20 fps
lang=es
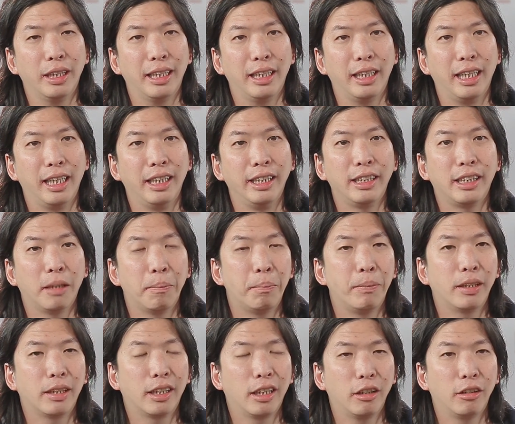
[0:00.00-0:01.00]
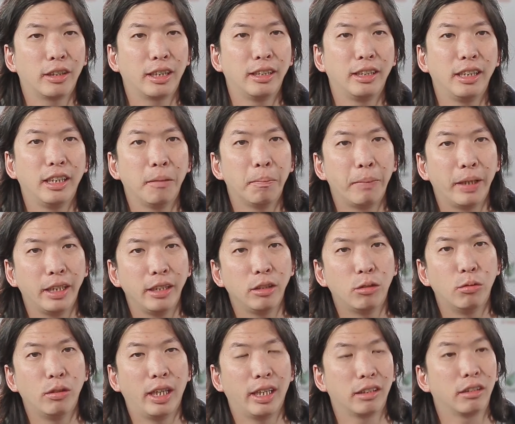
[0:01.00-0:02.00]
elige, creo que tienen
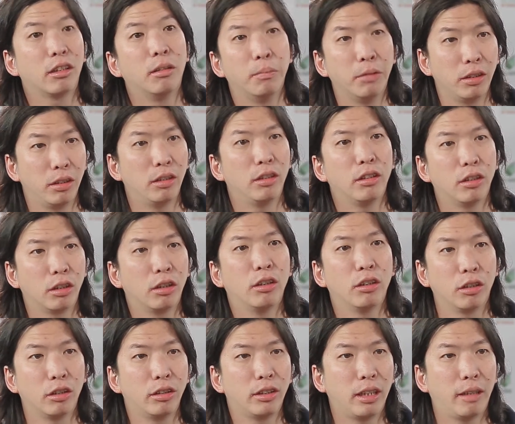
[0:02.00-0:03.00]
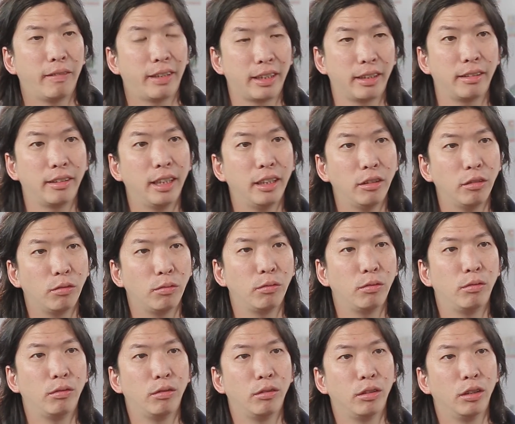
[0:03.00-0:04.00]
películas, como lo contaba recién,
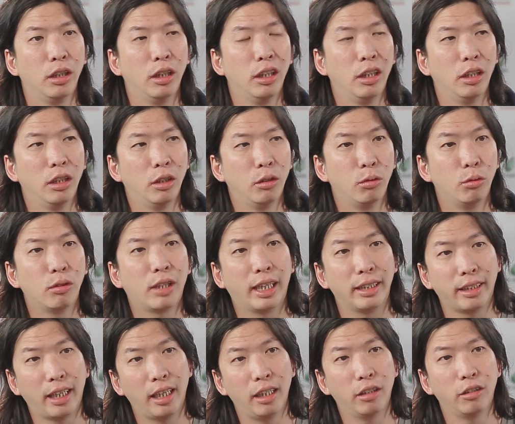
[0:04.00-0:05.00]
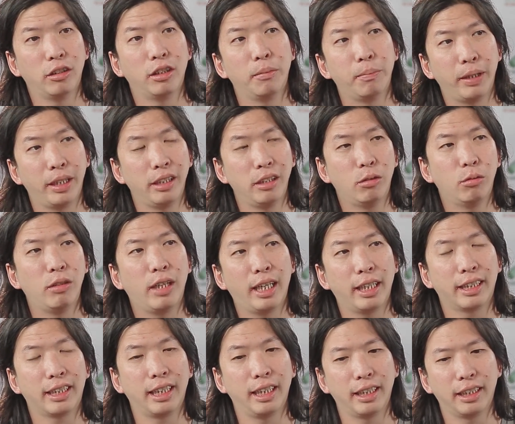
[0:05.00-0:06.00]
un, un catálogo de
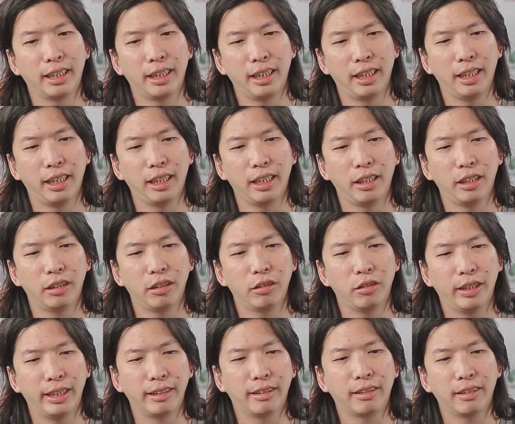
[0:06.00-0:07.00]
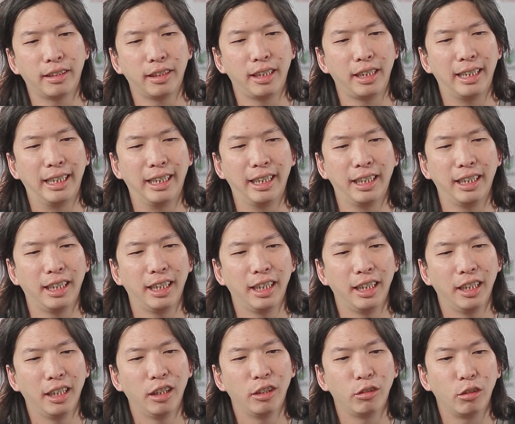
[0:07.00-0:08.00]
películas que, que no, es, eh,
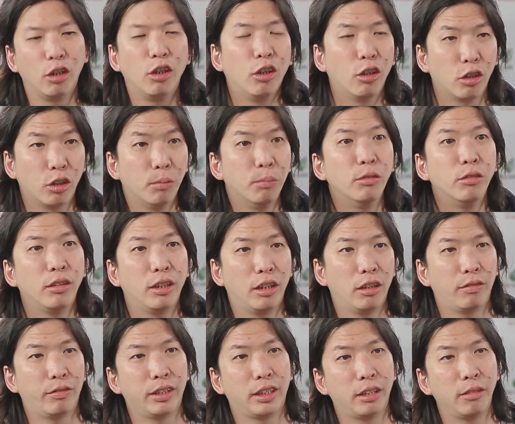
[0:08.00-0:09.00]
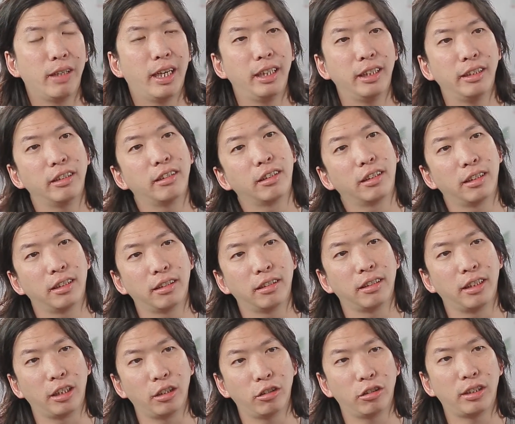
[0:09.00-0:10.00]
no es lo común en los festivales.
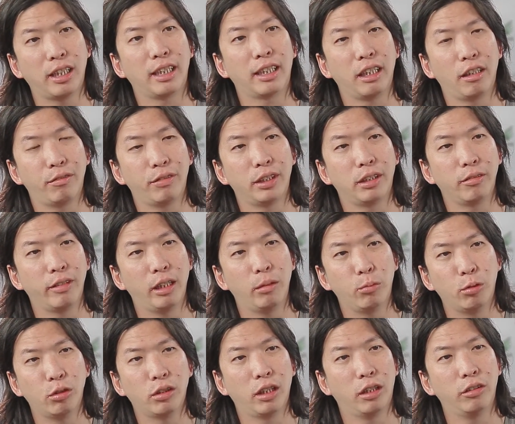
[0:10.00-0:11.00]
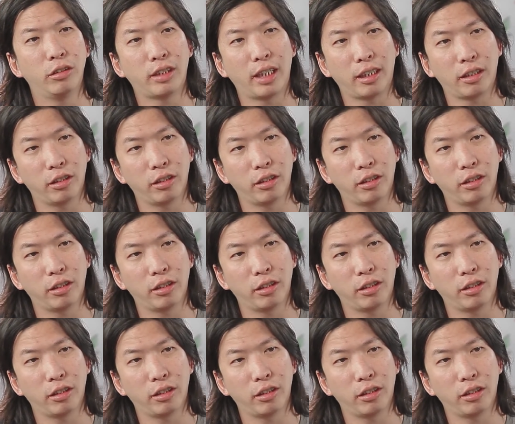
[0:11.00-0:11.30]
Se nota que el festival busca otra